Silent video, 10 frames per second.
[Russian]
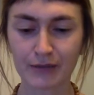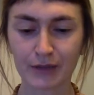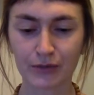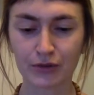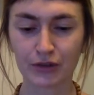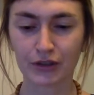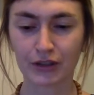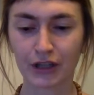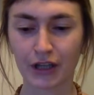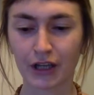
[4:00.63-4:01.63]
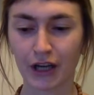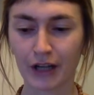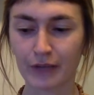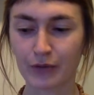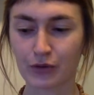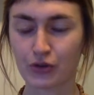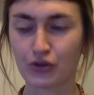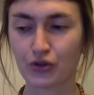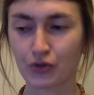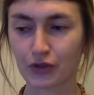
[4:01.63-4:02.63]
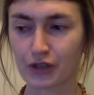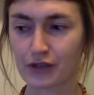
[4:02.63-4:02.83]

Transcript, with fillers: потому что они просто четко,